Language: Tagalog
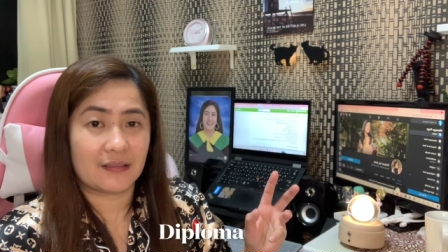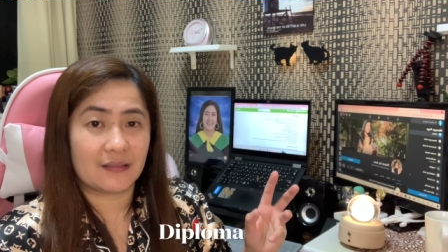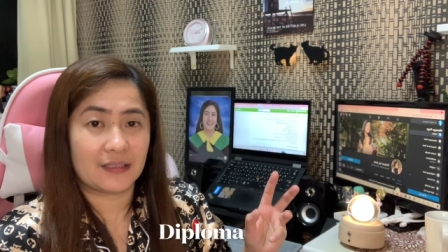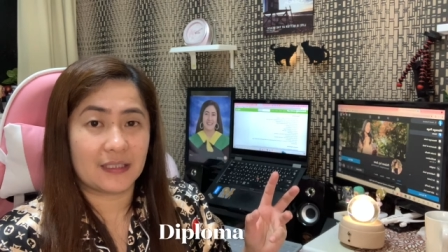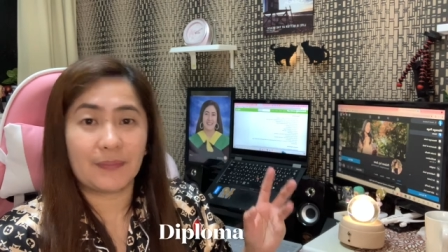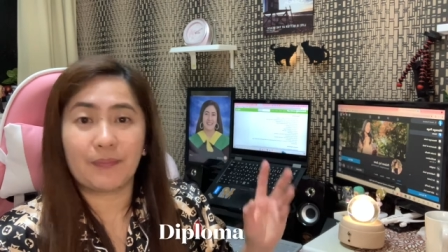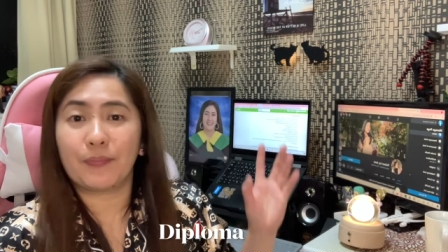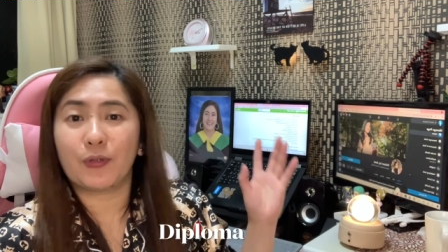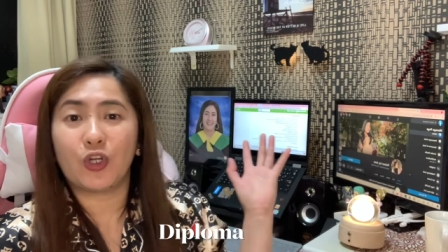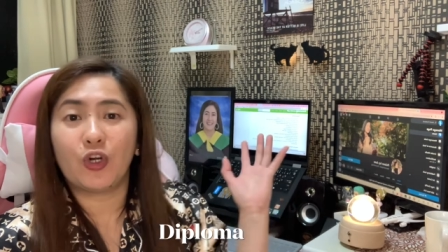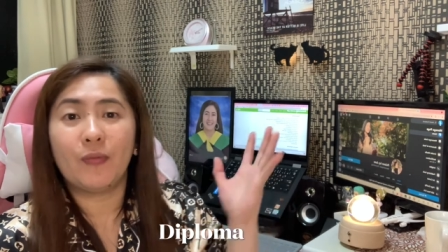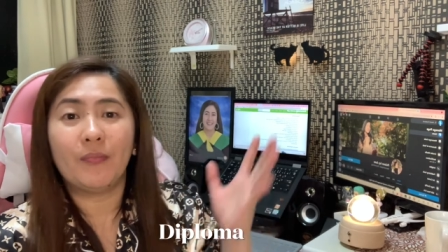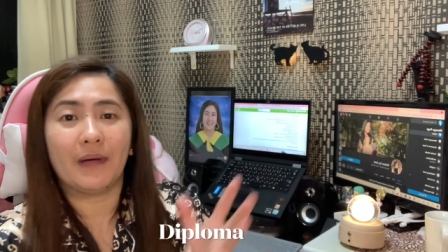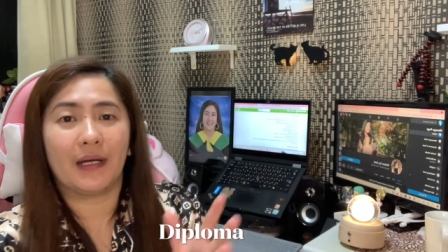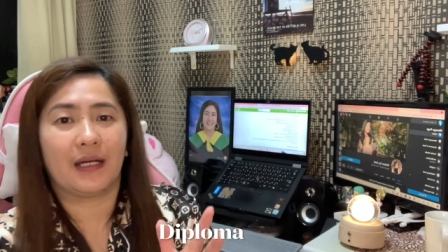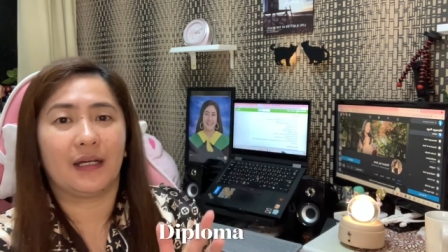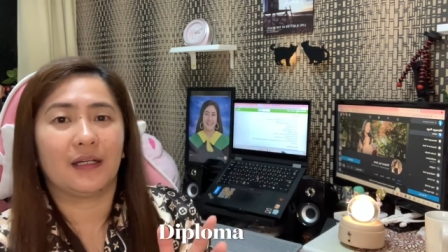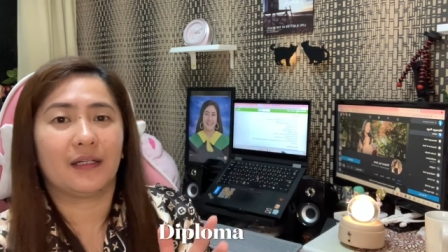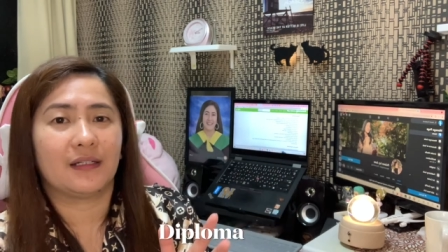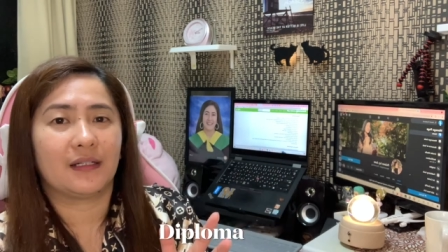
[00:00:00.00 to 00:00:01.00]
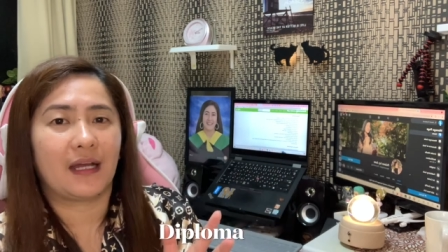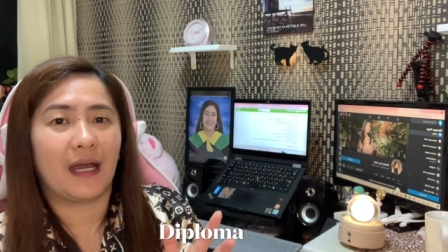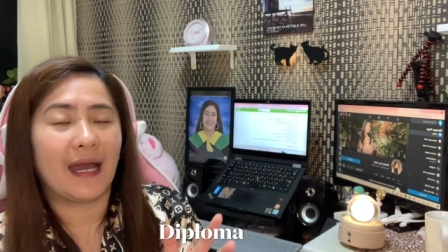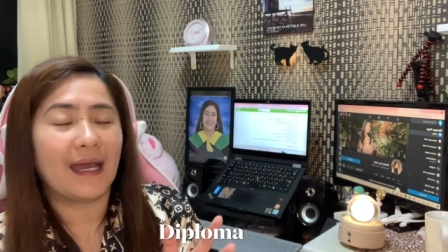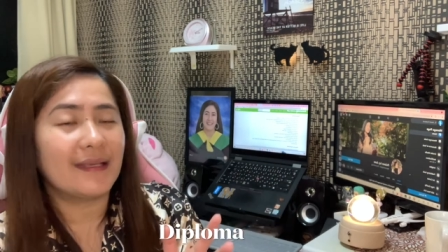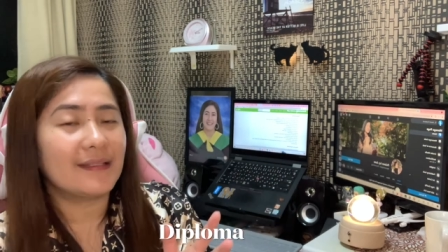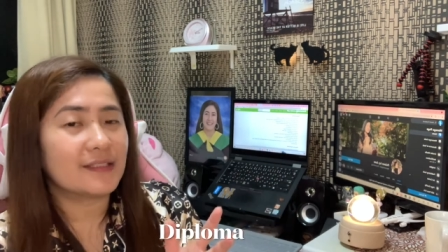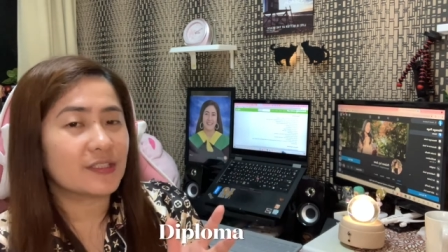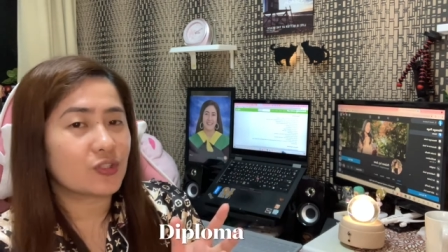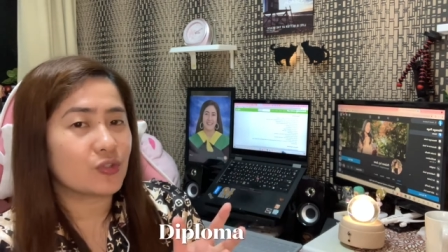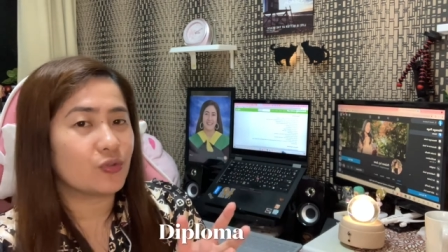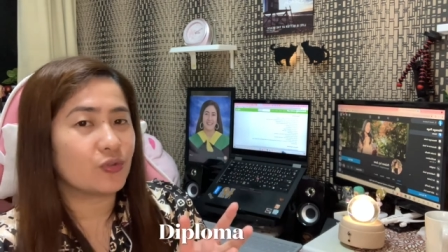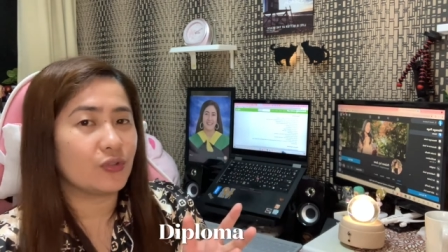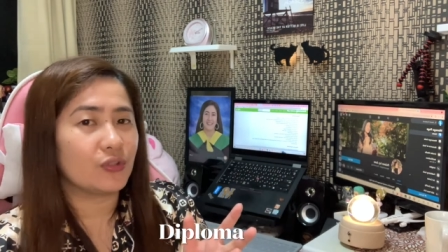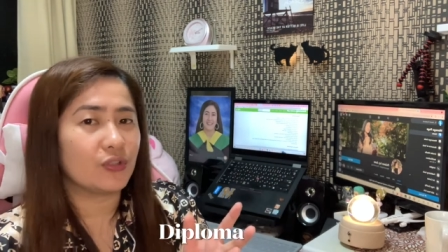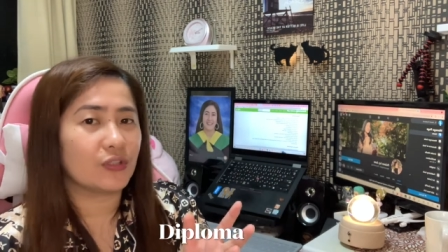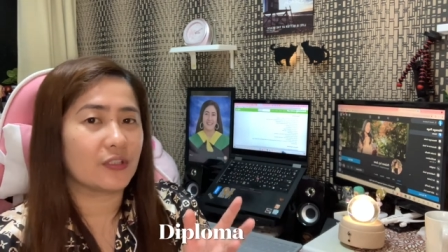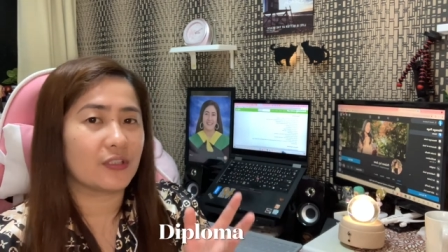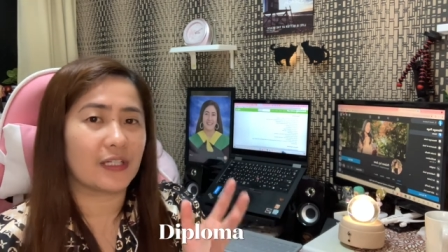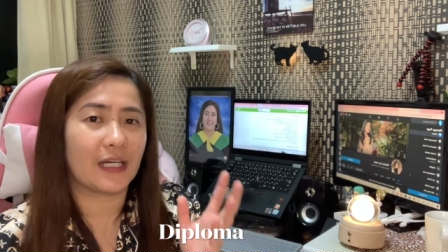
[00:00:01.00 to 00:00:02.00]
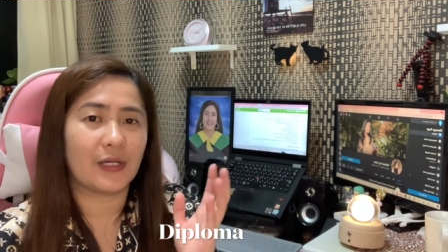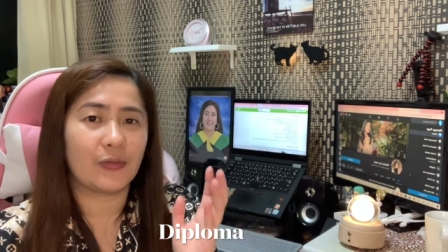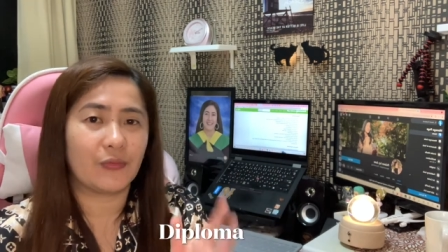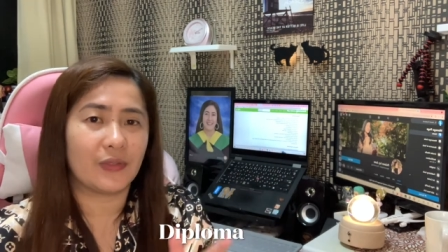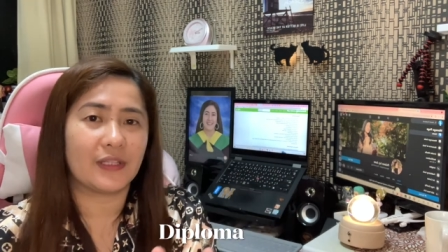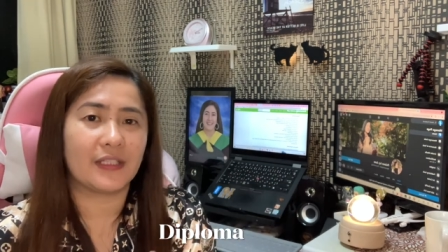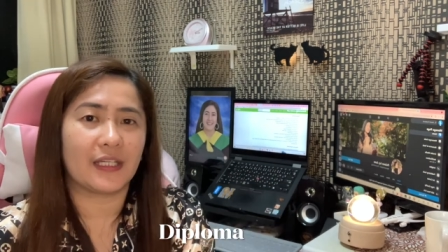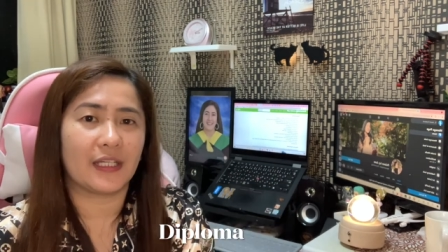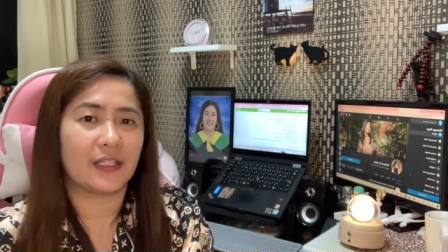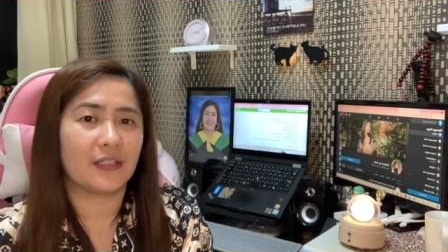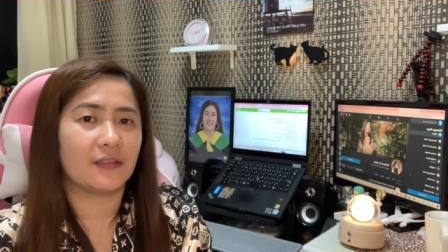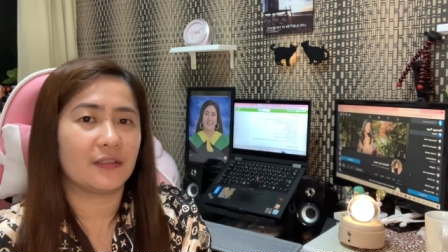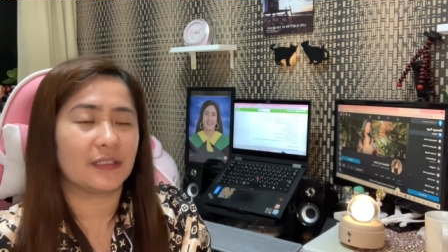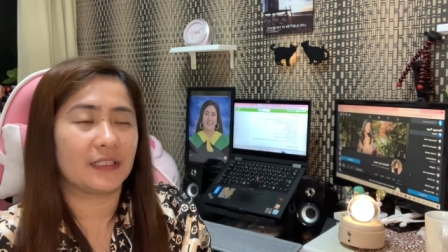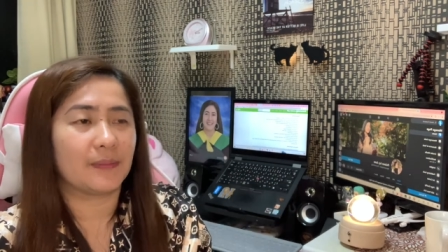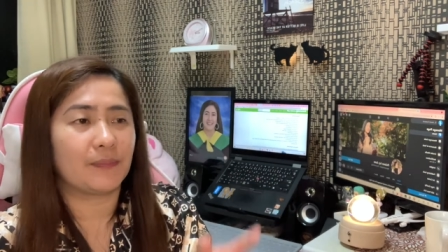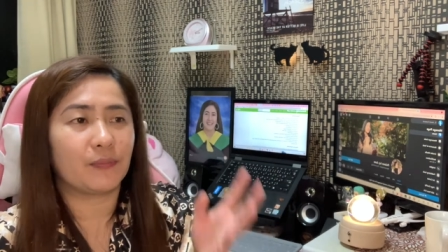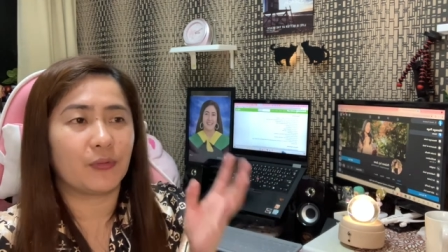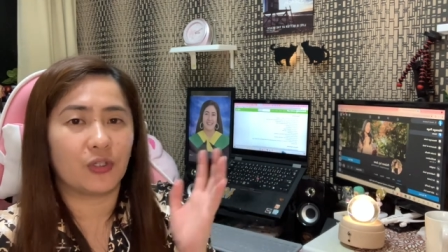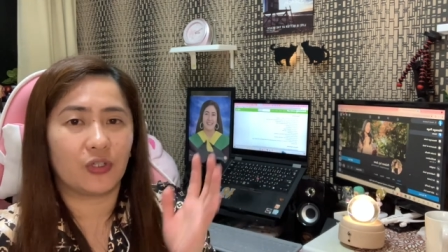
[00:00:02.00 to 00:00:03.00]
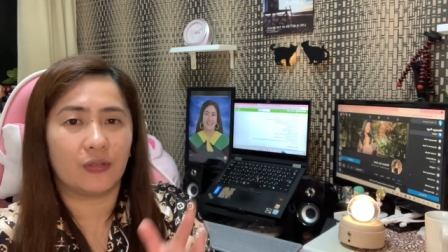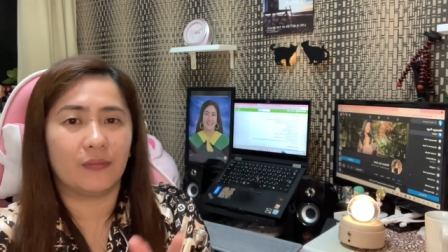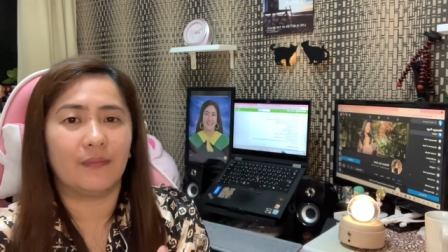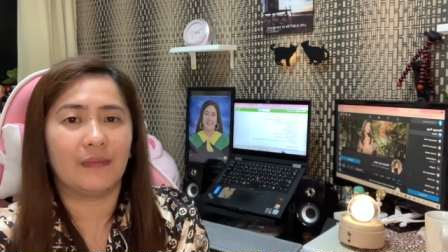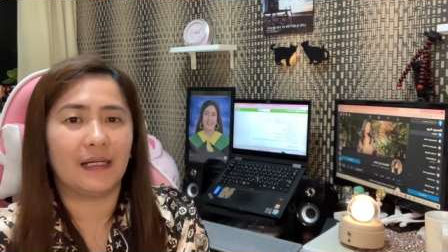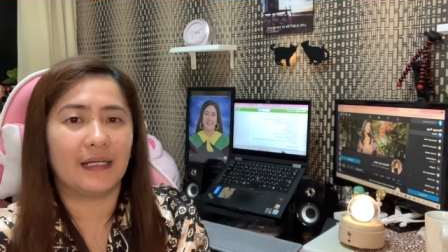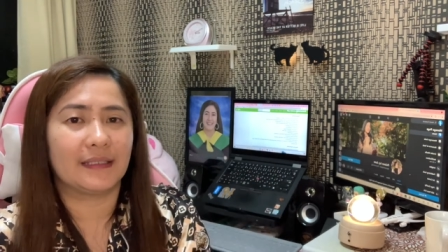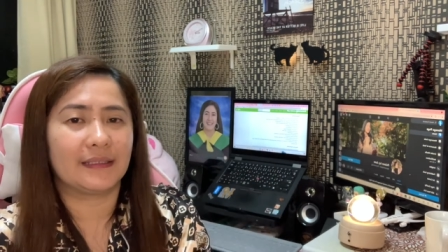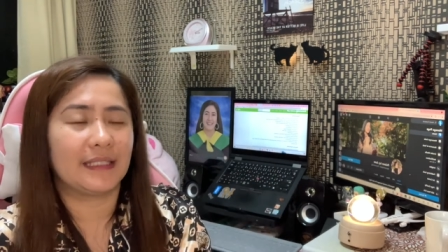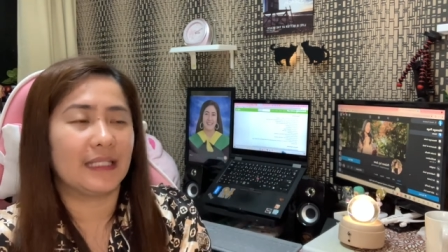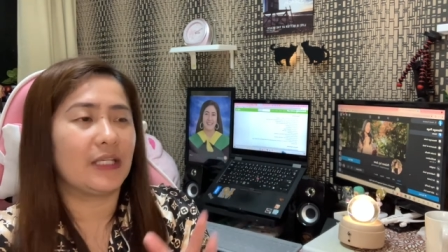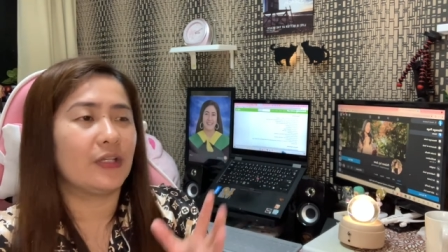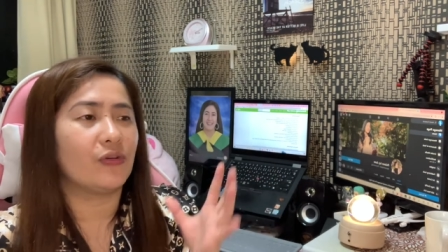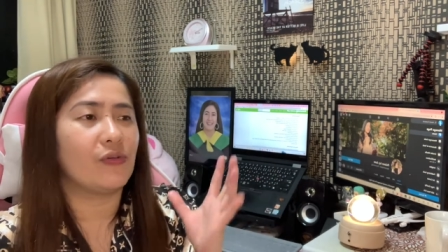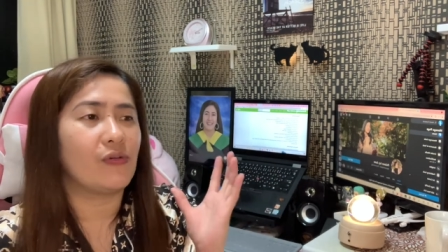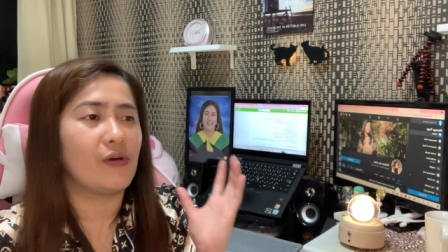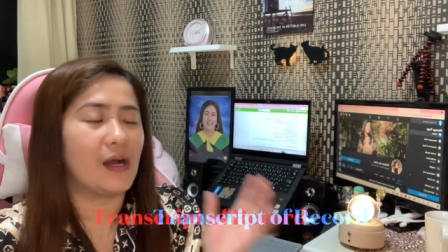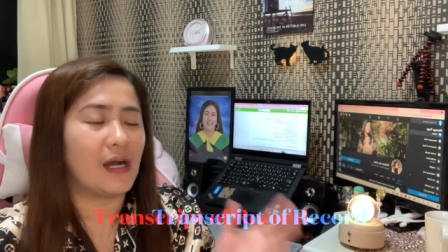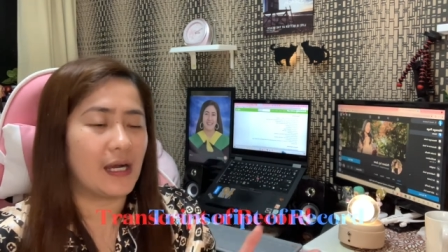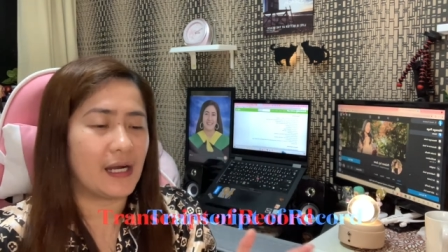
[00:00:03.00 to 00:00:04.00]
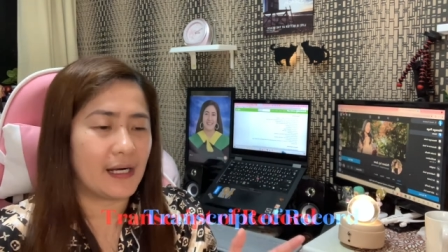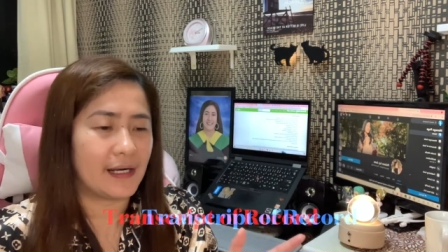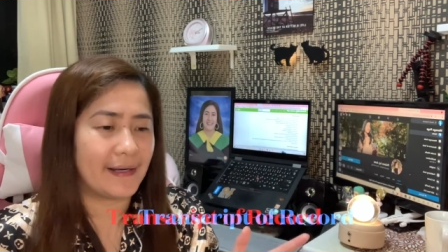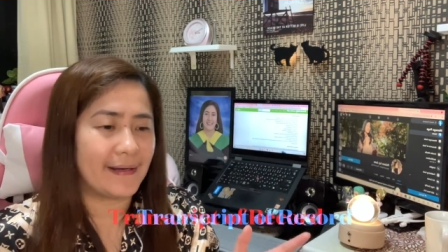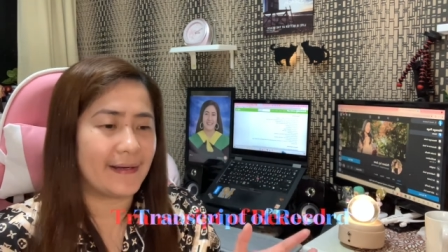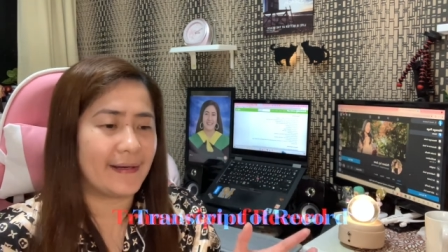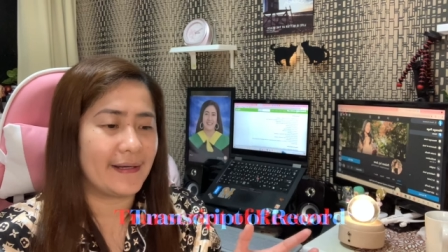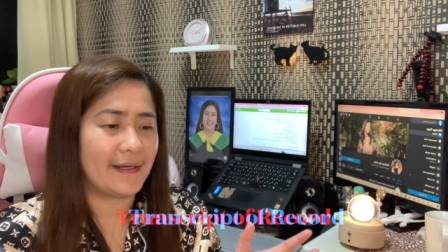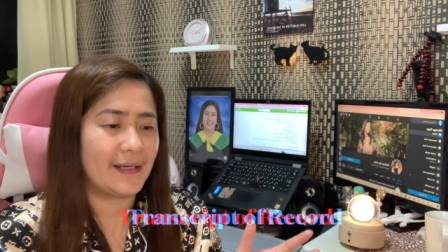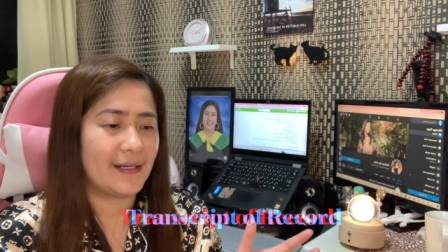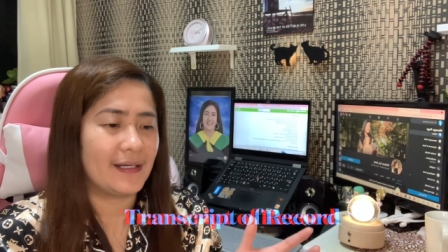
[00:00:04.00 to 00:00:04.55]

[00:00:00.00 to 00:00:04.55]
diploma. High school graduate kayo, diploma, TOR,